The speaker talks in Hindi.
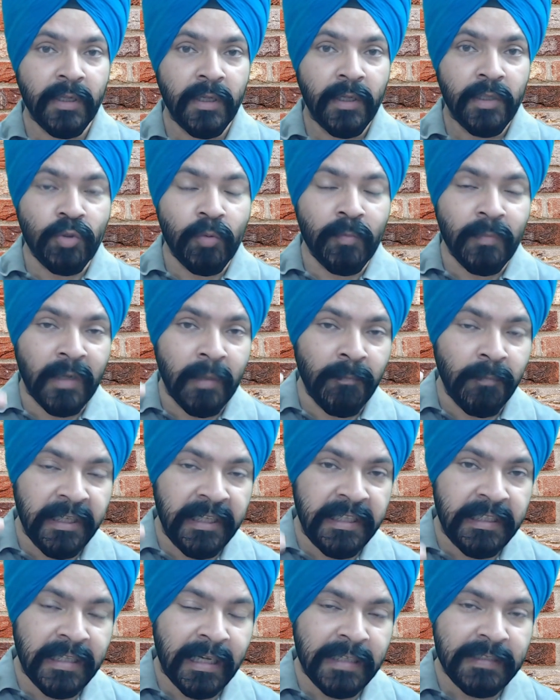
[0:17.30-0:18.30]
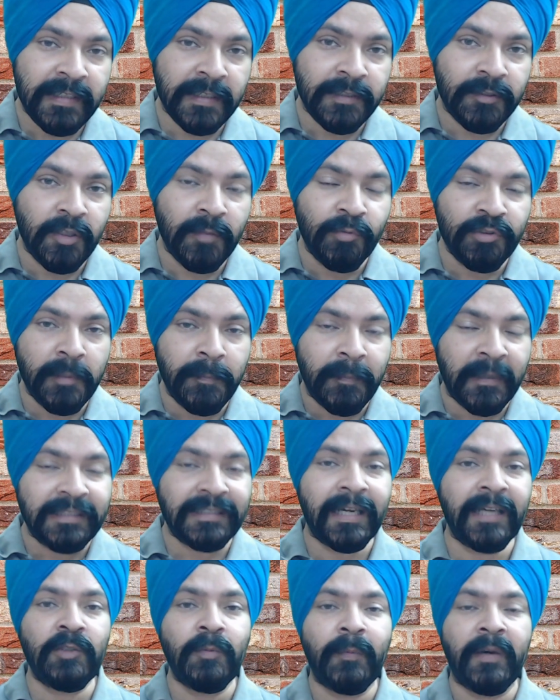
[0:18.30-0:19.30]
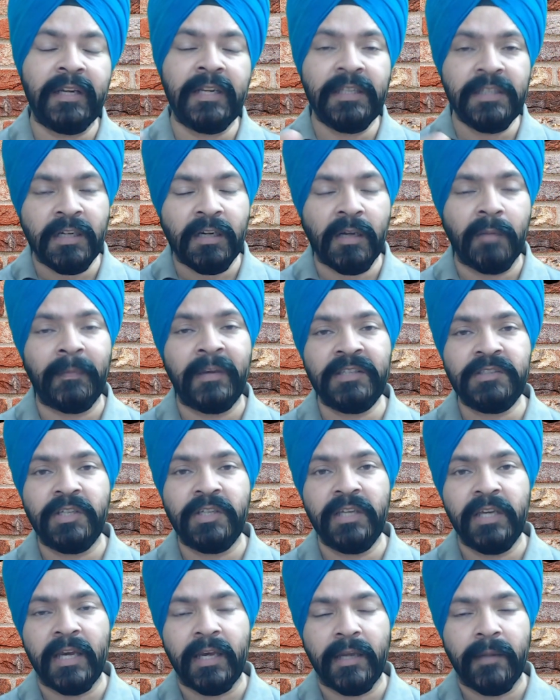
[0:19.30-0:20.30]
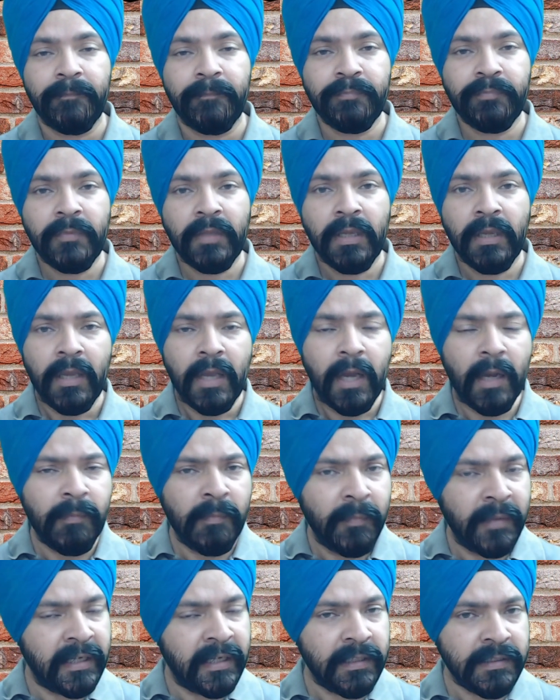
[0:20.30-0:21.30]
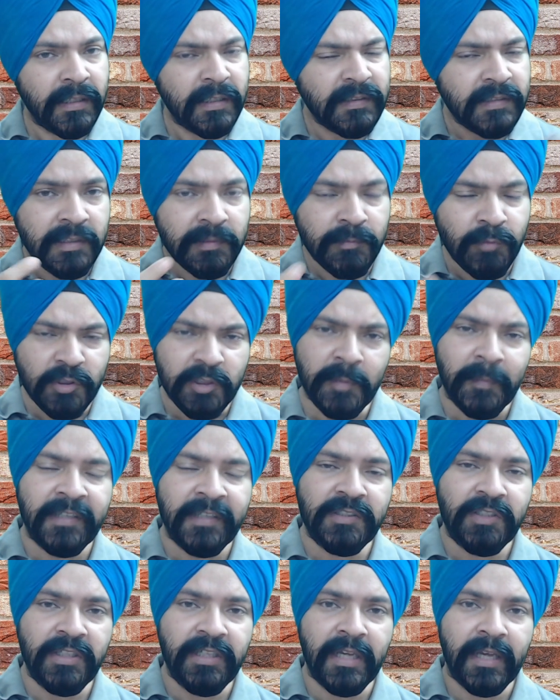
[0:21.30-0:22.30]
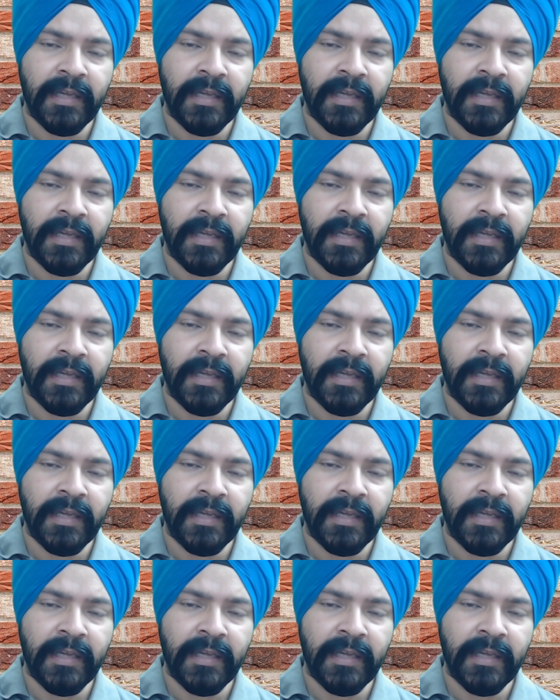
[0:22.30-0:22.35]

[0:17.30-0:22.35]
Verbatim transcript: तुम कंप्लीट कर सकते हो मुझे पता है तुम्हारे अंदर कैपेसिटी है अब मेरे अंदर सचमुच कैपेसिटी है